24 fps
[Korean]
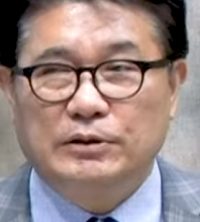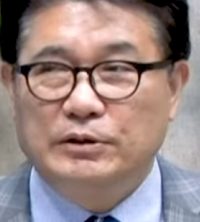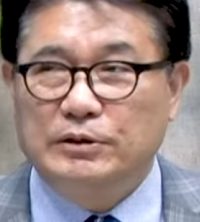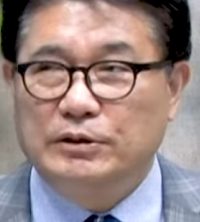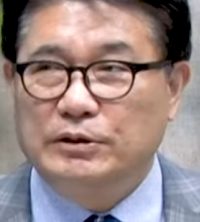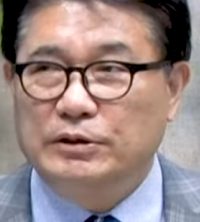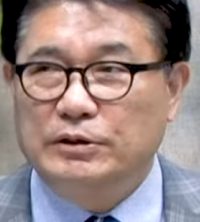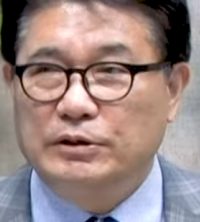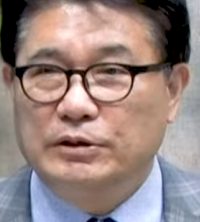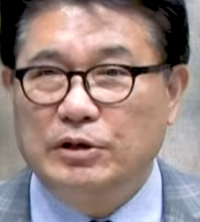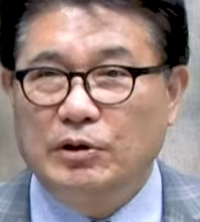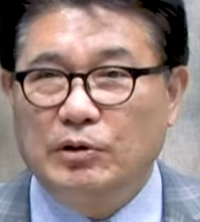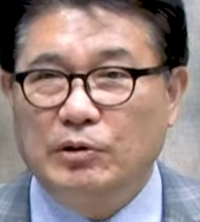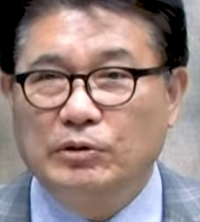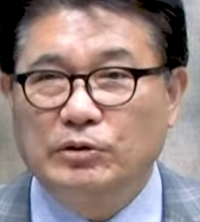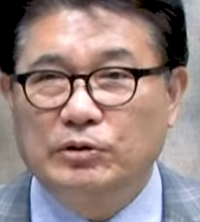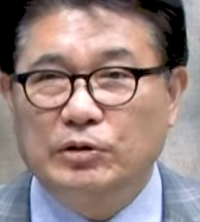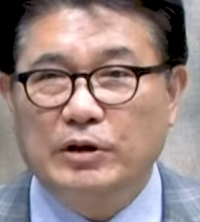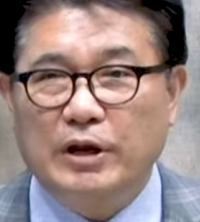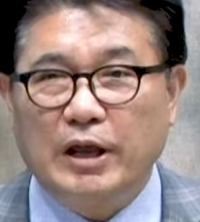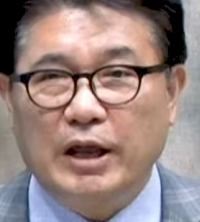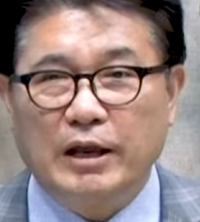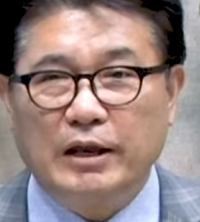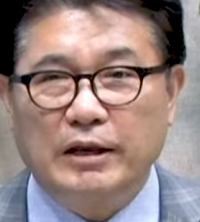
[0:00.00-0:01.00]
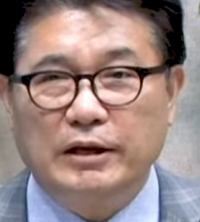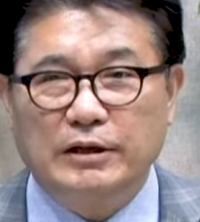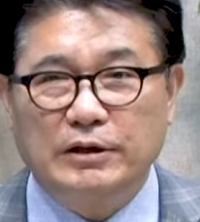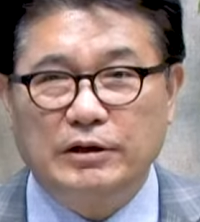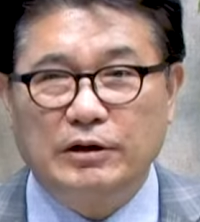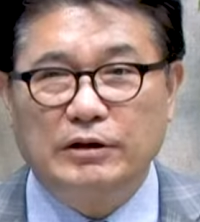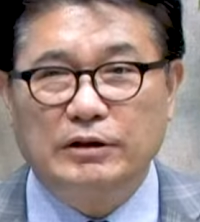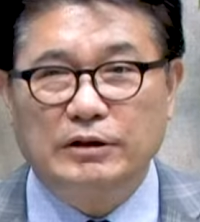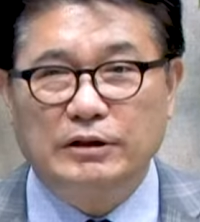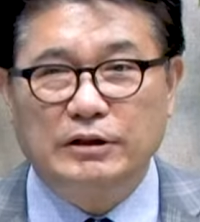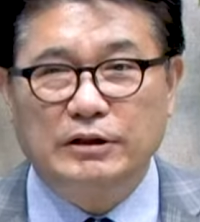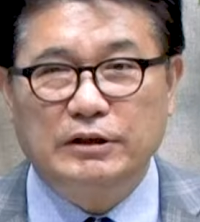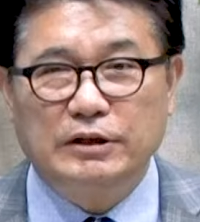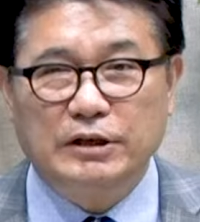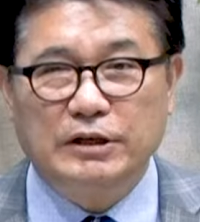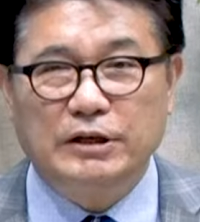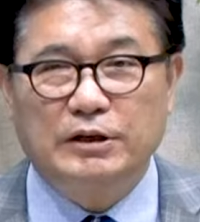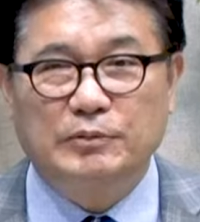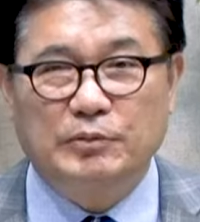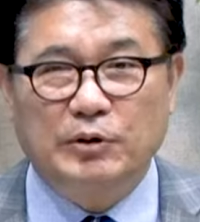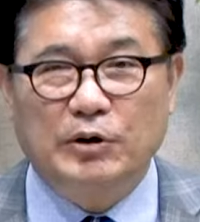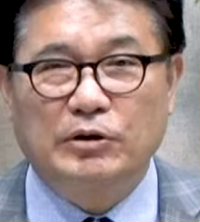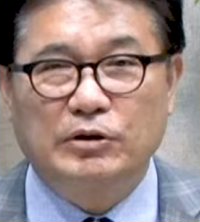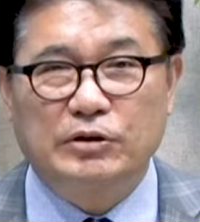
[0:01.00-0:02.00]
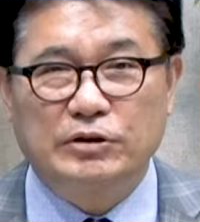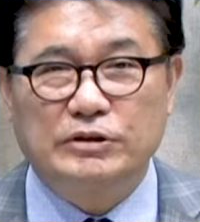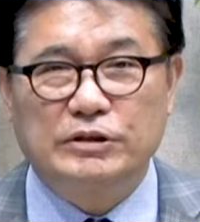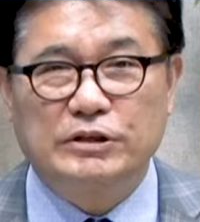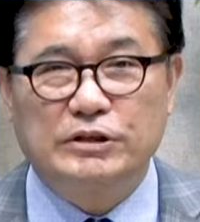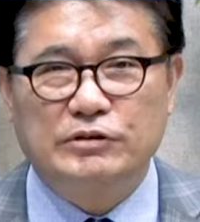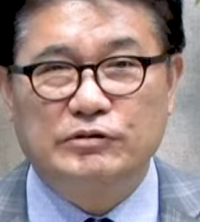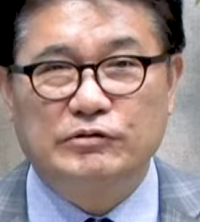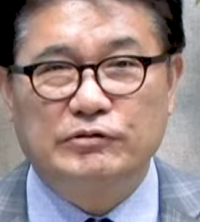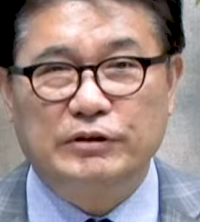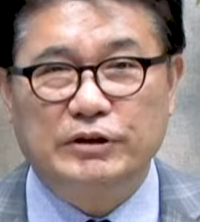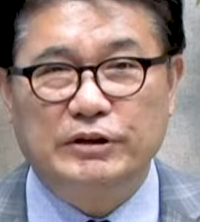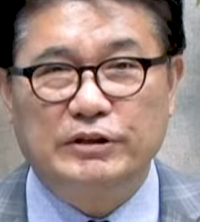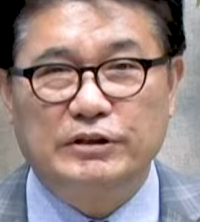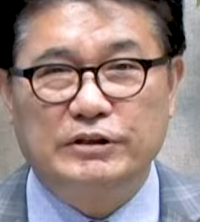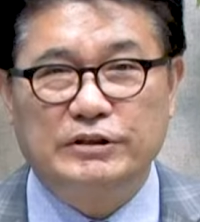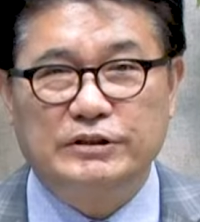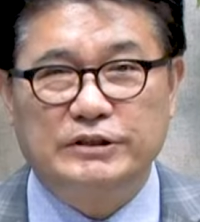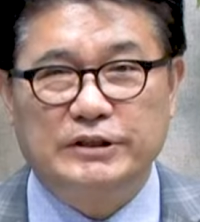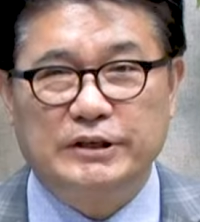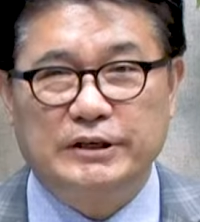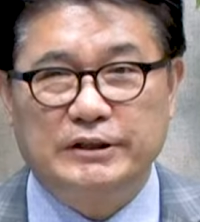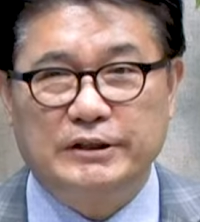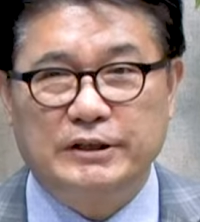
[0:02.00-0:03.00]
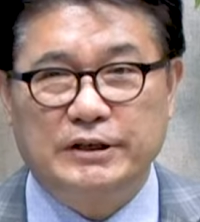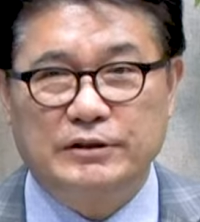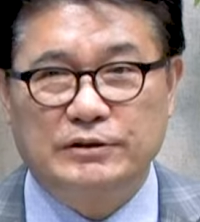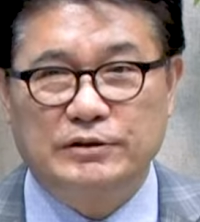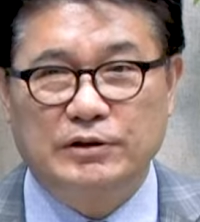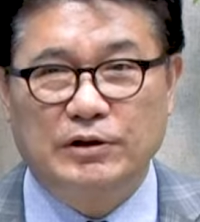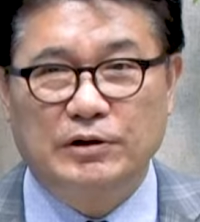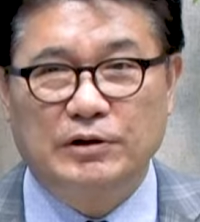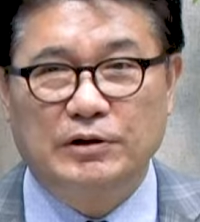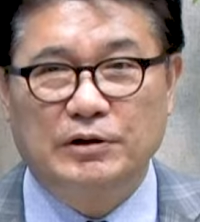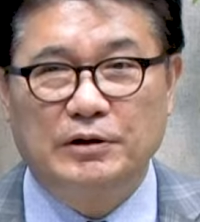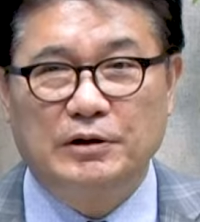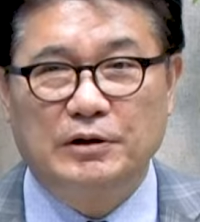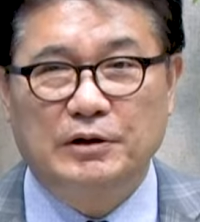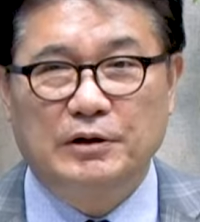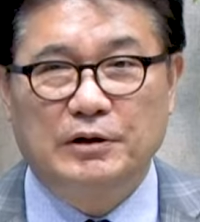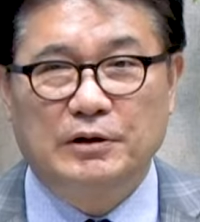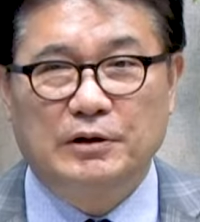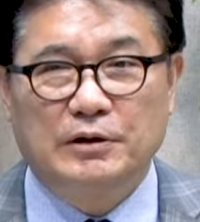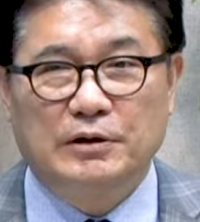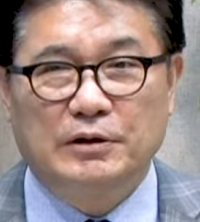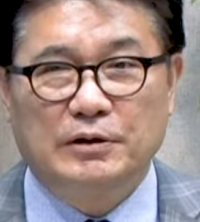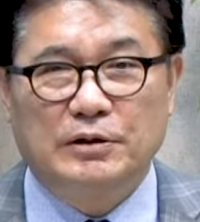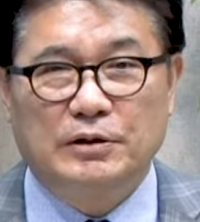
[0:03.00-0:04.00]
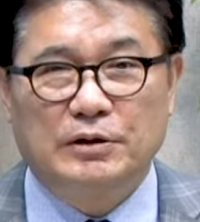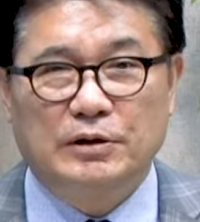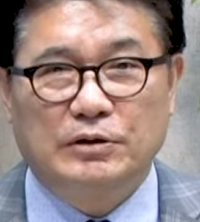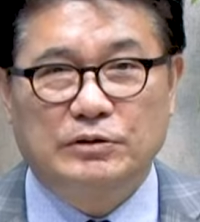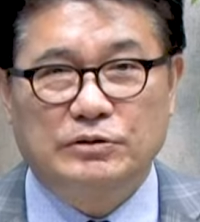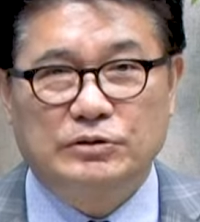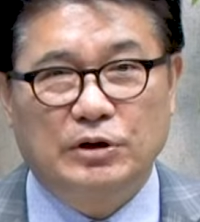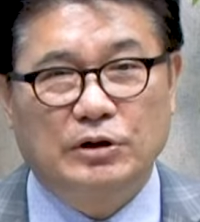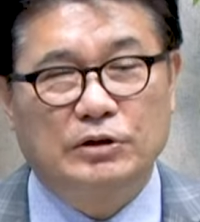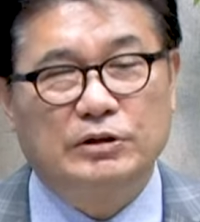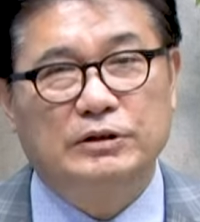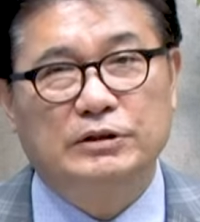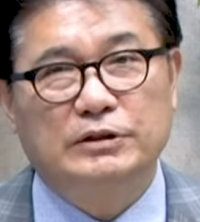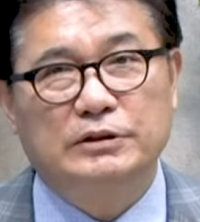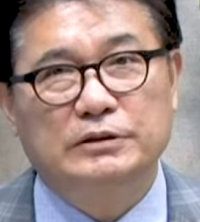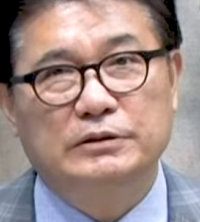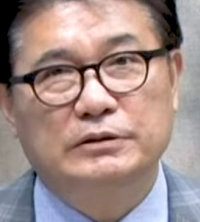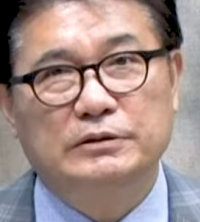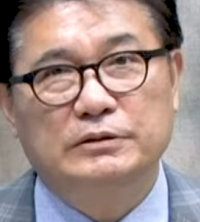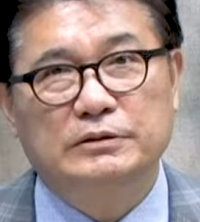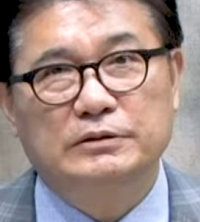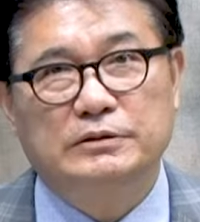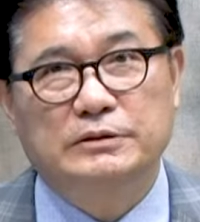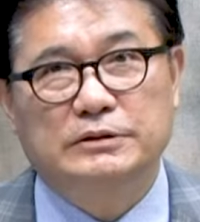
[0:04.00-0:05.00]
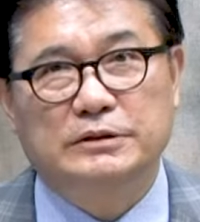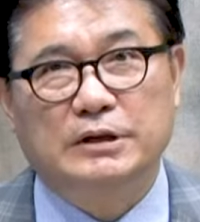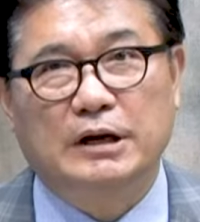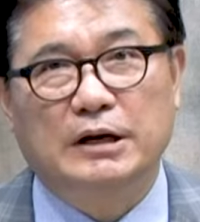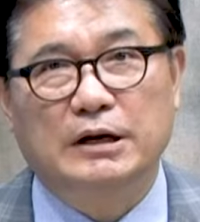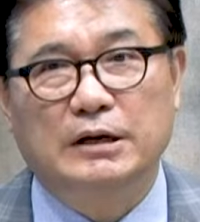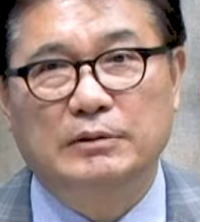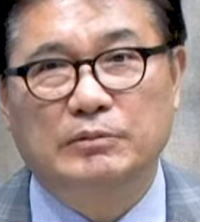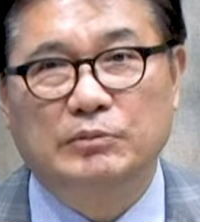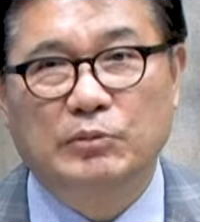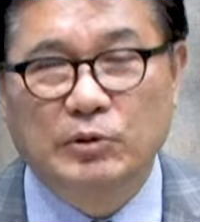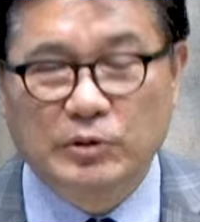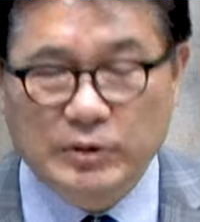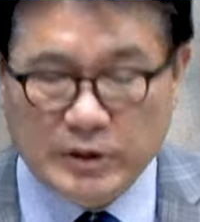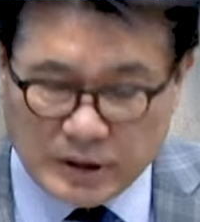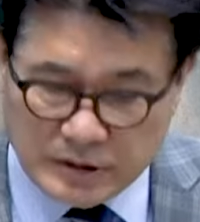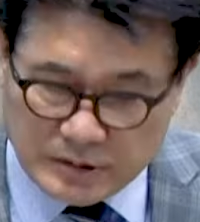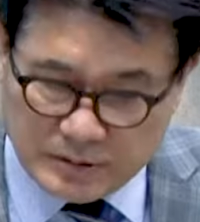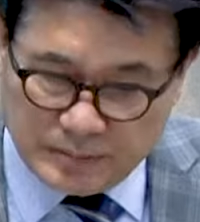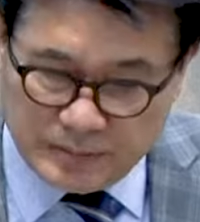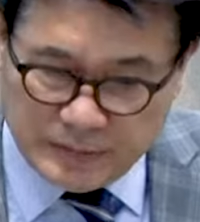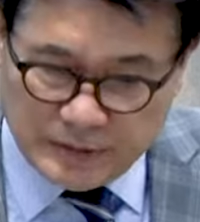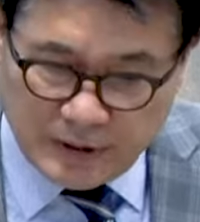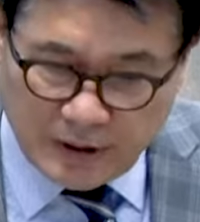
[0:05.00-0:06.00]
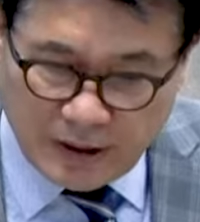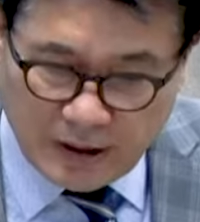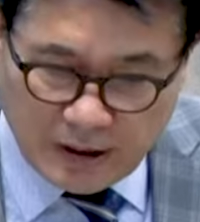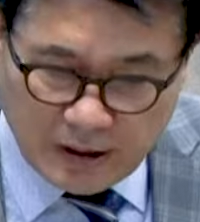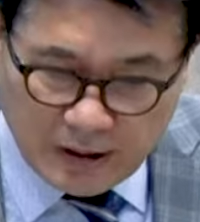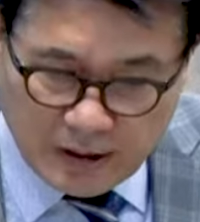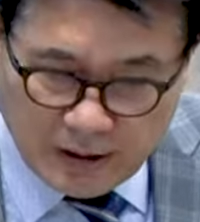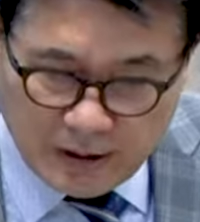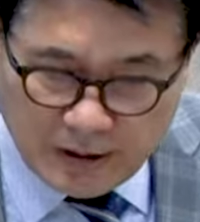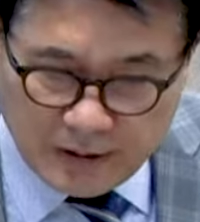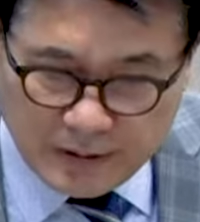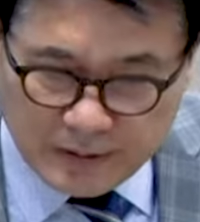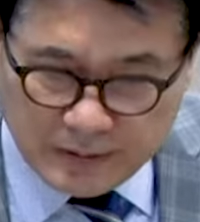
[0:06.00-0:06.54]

이게 어떻게 이런 일이 벌어질 수 있는지에 대해서 저는 잘 모르겠습니다.